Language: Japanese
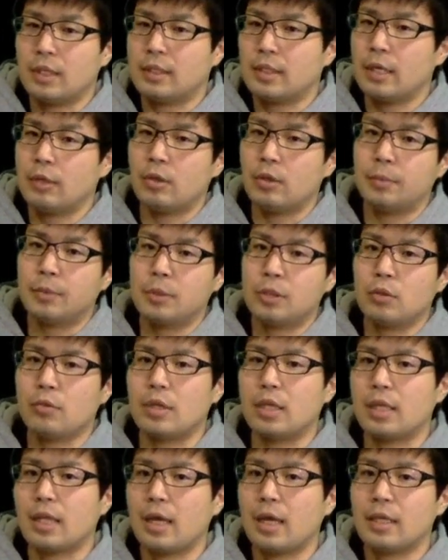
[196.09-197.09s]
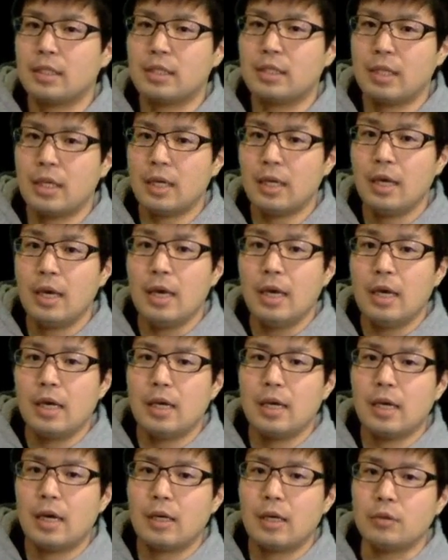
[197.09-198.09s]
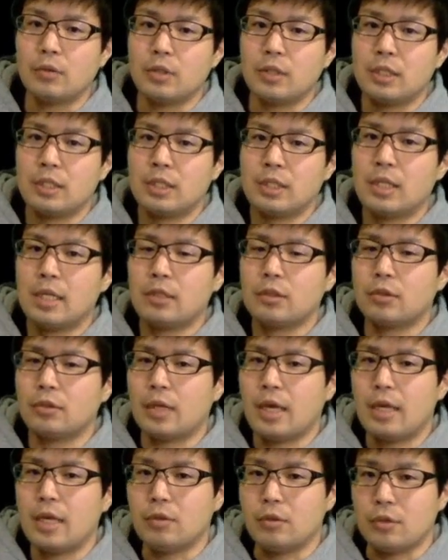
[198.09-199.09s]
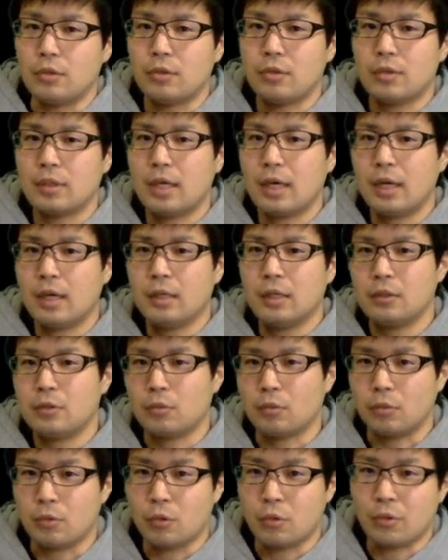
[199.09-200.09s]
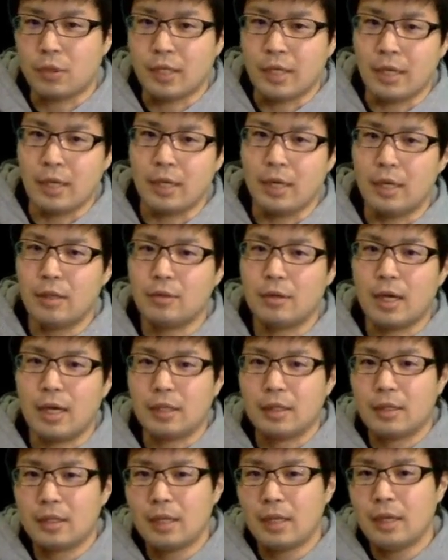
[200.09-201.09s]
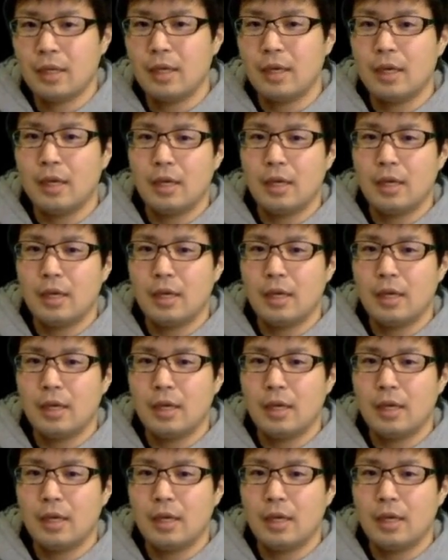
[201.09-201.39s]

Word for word: 正のイプシロンに対して、えある自然数 N が、ちょっと届かない、N があって、